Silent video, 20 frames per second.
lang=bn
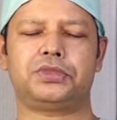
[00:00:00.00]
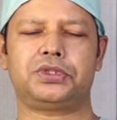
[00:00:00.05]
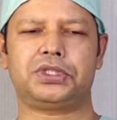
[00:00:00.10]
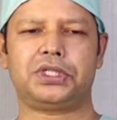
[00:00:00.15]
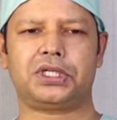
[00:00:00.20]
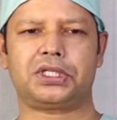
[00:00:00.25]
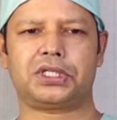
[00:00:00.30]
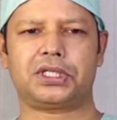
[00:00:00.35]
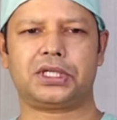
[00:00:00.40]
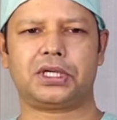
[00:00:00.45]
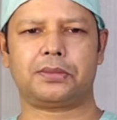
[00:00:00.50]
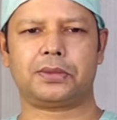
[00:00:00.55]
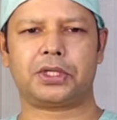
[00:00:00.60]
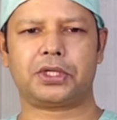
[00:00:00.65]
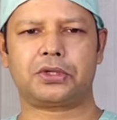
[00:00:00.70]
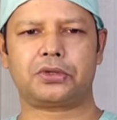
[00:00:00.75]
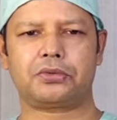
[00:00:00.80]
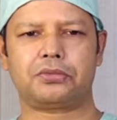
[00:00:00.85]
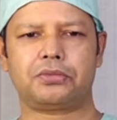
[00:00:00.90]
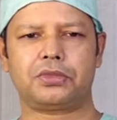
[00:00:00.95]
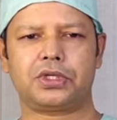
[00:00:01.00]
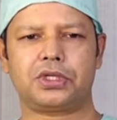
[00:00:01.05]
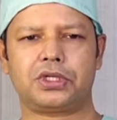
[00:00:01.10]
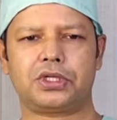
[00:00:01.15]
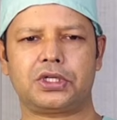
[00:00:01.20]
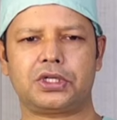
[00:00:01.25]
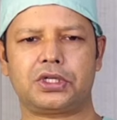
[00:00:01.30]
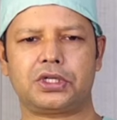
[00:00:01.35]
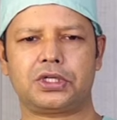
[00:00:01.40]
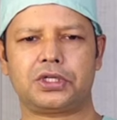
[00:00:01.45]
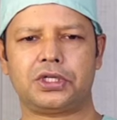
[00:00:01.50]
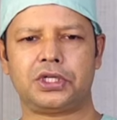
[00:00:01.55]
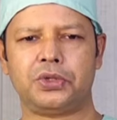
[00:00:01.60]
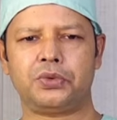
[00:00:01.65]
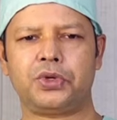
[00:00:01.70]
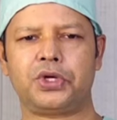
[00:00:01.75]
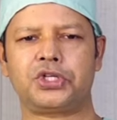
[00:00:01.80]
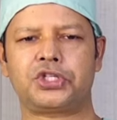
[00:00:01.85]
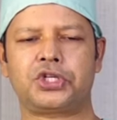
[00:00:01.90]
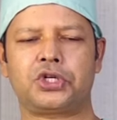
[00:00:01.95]
ইয়েতে আমার
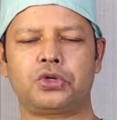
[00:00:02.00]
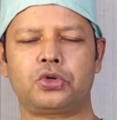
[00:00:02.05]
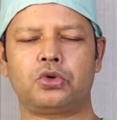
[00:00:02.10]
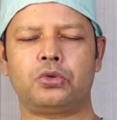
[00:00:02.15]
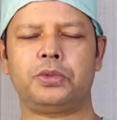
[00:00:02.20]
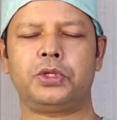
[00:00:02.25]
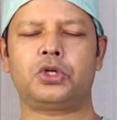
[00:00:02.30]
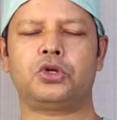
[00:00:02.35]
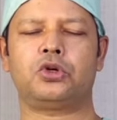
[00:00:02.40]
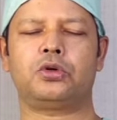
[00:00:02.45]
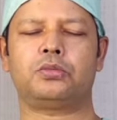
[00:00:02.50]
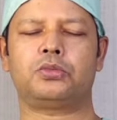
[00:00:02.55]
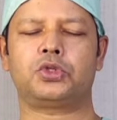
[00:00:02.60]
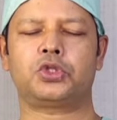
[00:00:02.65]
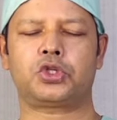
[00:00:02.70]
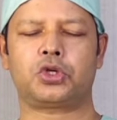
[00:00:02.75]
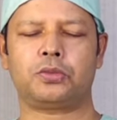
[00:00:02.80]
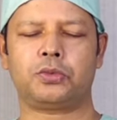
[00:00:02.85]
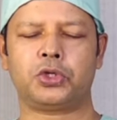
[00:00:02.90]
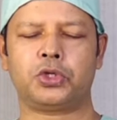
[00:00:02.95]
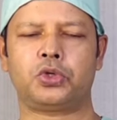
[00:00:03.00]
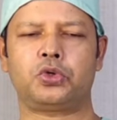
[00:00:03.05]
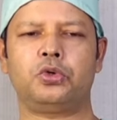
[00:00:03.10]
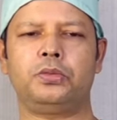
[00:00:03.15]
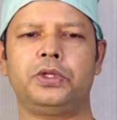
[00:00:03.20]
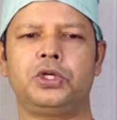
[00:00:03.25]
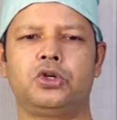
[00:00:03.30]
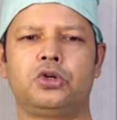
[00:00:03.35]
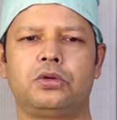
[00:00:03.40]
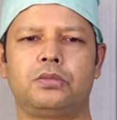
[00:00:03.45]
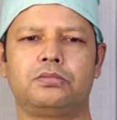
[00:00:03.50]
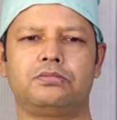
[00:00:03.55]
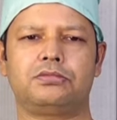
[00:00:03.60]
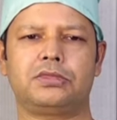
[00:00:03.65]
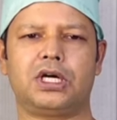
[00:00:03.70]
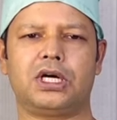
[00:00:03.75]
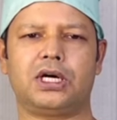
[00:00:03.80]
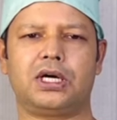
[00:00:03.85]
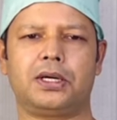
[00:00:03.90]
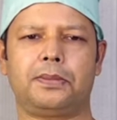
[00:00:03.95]
ডিউরেশন খুবই কম সময় খুবই কম
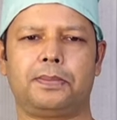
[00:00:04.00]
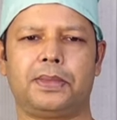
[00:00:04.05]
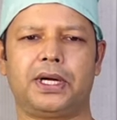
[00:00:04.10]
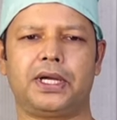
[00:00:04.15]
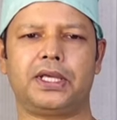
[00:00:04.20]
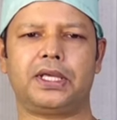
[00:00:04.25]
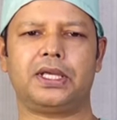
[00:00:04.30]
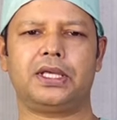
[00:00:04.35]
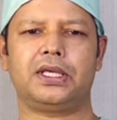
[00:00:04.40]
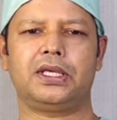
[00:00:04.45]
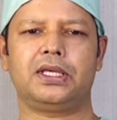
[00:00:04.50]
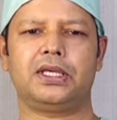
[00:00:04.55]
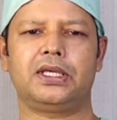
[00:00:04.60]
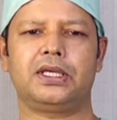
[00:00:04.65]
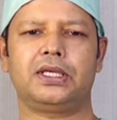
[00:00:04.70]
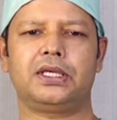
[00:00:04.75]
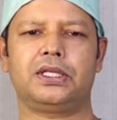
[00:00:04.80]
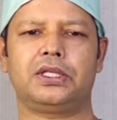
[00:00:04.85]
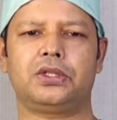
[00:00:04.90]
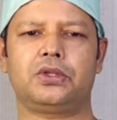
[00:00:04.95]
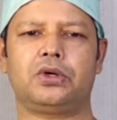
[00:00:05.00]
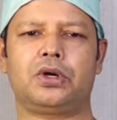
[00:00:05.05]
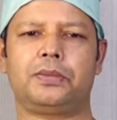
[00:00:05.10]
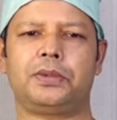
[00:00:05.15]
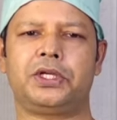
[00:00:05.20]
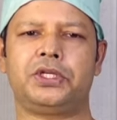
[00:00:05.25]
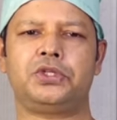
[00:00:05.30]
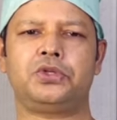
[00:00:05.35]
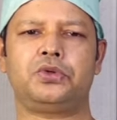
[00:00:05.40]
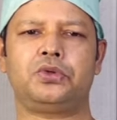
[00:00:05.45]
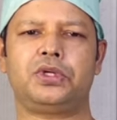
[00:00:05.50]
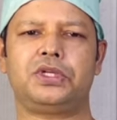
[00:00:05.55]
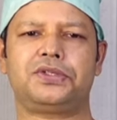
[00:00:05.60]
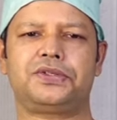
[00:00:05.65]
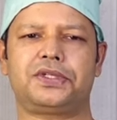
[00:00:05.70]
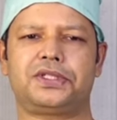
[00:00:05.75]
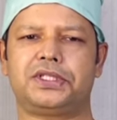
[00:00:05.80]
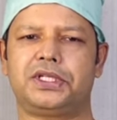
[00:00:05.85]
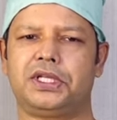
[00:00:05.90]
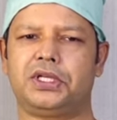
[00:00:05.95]
পাই তো আমি এই জন্য এই
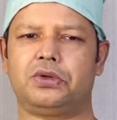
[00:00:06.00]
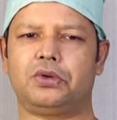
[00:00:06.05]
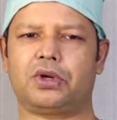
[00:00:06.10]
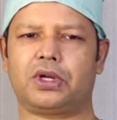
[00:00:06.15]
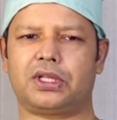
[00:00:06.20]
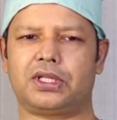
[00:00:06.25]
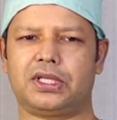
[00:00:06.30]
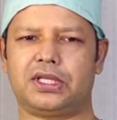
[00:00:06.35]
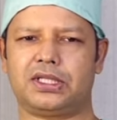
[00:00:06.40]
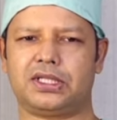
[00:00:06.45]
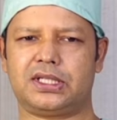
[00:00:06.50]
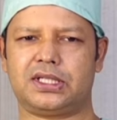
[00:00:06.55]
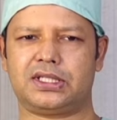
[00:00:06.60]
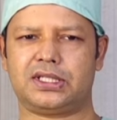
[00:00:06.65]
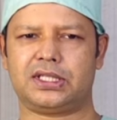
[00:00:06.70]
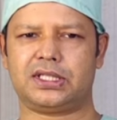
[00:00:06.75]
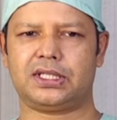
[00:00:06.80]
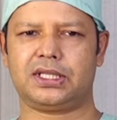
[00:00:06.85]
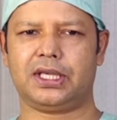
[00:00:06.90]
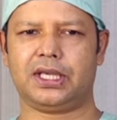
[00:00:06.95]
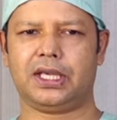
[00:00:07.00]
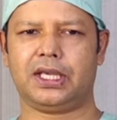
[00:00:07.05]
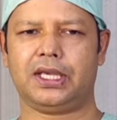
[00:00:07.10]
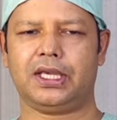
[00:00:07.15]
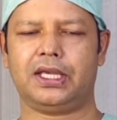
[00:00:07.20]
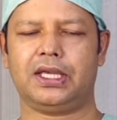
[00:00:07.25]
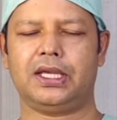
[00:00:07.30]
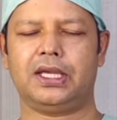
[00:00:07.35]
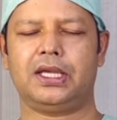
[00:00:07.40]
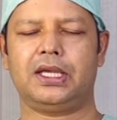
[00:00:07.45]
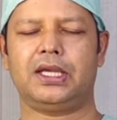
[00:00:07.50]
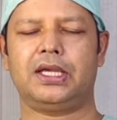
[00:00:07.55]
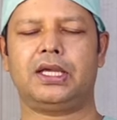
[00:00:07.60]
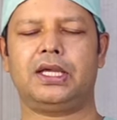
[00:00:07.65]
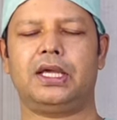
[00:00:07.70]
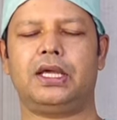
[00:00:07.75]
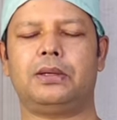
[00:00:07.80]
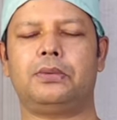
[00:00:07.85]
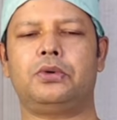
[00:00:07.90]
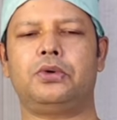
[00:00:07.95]
সার্জারি করাতে এসেছি
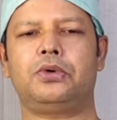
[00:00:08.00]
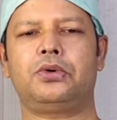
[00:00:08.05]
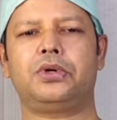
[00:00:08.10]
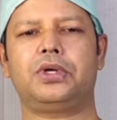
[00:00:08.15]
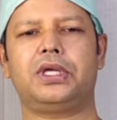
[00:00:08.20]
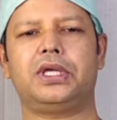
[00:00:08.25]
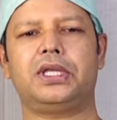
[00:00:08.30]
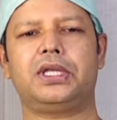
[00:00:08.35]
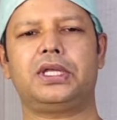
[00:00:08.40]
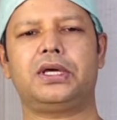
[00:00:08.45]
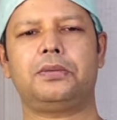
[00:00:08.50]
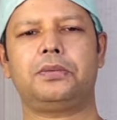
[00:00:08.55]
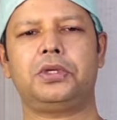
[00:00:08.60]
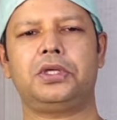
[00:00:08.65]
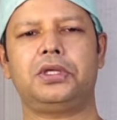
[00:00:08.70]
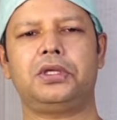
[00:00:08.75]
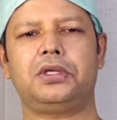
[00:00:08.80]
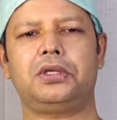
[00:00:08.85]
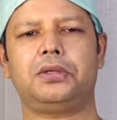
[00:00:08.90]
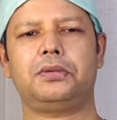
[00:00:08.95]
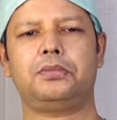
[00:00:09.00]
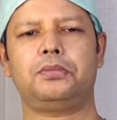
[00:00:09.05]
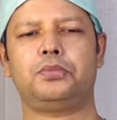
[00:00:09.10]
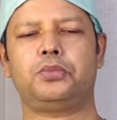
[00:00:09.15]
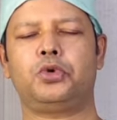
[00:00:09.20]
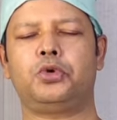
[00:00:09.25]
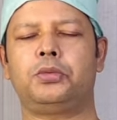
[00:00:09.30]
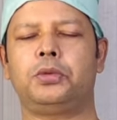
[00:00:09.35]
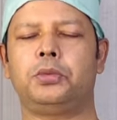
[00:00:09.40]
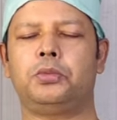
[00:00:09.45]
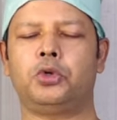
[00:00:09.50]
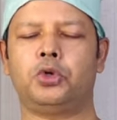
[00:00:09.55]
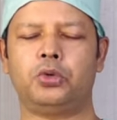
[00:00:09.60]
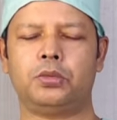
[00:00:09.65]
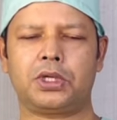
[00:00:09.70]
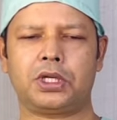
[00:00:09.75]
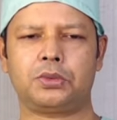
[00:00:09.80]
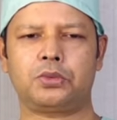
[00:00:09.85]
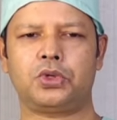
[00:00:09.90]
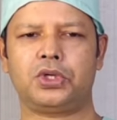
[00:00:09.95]
এবং এটা আমি পূর্বে
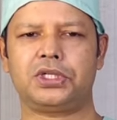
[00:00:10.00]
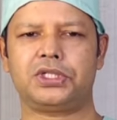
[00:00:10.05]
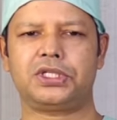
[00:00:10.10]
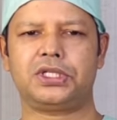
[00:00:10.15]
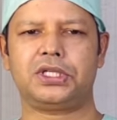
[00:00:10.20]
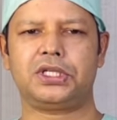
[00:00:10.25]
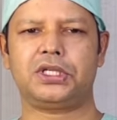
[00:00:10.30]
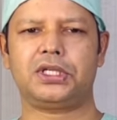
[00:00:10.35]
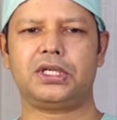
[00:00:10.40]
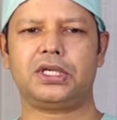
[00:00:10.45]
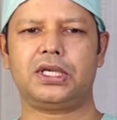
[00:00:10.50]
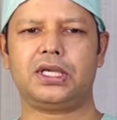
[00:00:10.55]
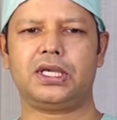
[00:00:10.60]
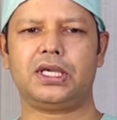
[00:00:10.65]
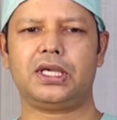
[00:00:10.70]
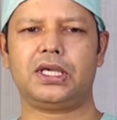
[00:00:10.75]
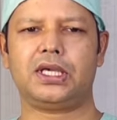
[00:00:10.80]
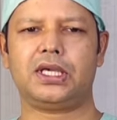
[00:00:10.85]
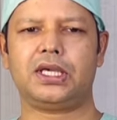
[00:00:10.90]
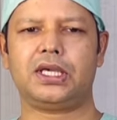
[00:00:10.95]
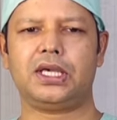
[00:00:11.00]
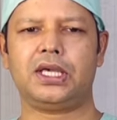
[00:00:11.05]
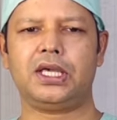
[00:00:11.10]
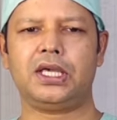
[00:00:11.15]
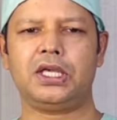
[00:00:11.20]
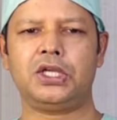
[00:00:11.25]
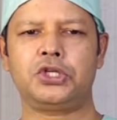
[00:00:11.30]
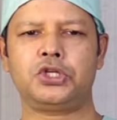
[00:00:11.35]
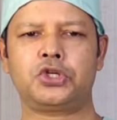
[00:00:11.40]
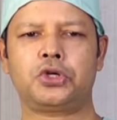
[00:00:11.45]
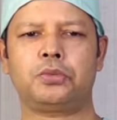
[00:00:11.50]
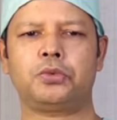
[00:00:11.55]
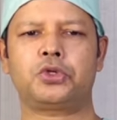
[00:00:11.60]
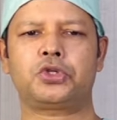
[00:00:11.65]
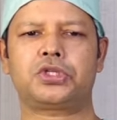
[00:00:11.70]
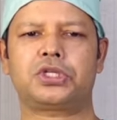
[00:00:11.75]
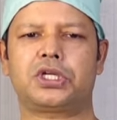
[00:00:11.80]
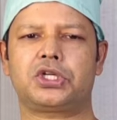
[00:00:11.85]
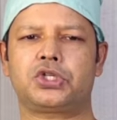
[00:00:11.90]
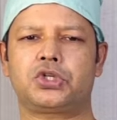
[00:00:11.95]
বহুবার বলেছি এই
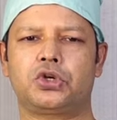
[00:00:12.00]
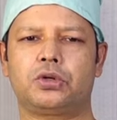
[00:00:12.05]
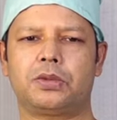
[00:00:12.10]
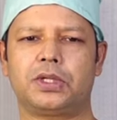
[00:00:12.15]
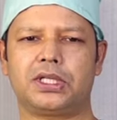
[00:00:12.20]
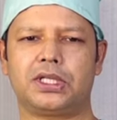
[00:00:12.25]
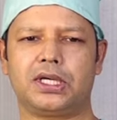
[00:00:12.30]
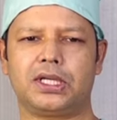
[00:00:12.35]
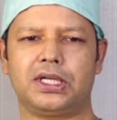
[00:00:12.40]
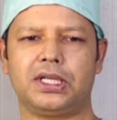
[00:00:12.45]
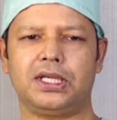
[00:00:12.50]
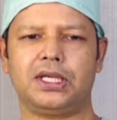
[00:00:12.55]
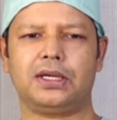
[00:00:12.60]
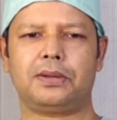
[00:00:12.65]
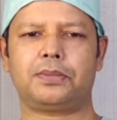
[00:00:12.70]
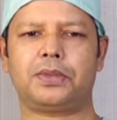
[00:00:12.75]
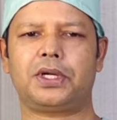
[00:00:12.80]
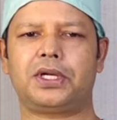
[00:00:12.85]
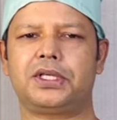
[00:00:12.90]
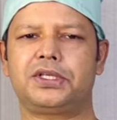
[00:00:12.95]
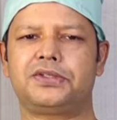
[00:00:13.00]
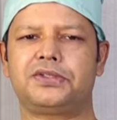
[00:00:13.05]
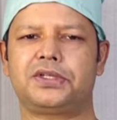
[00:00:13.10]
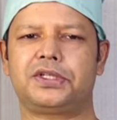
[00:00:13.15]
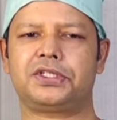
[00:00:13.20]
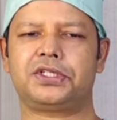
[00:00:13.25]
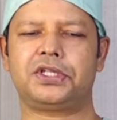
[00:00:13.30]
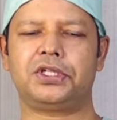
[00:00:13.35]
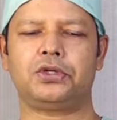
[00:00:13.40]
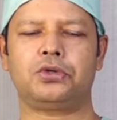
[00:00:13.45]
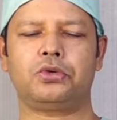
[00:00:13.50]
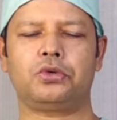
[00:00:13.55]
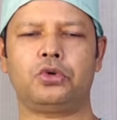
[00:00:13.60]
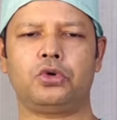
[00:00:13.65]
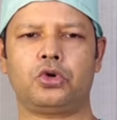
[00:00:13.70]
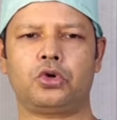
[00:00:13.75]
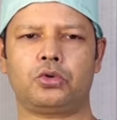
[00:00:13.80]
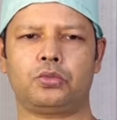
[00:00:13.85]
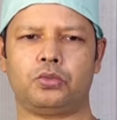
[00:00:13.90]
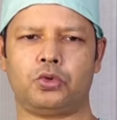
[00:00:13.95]
সমস্যার সমাধানে আপনার এই সার্জারি কোনো
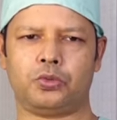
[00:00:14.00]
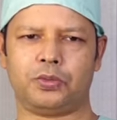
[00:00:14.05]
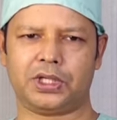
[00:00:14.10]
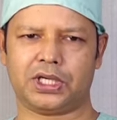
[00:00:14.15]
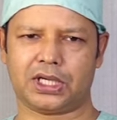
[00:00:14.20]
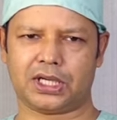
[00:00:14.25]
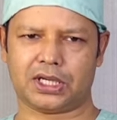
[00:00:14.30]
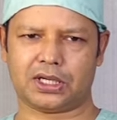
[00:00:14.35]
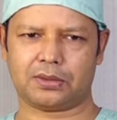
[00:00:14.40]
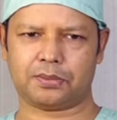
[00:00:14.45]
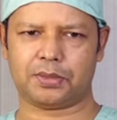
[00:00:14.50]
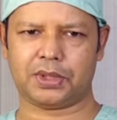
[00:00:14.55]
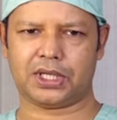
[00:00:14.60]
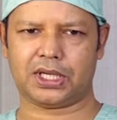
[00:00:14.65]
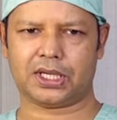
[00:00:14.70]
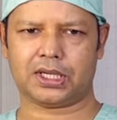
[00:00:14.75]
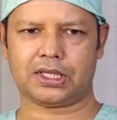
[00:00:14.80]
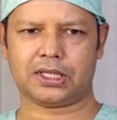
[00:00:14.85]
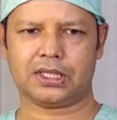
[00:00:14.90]
রকম ভূমিকা রাখবে না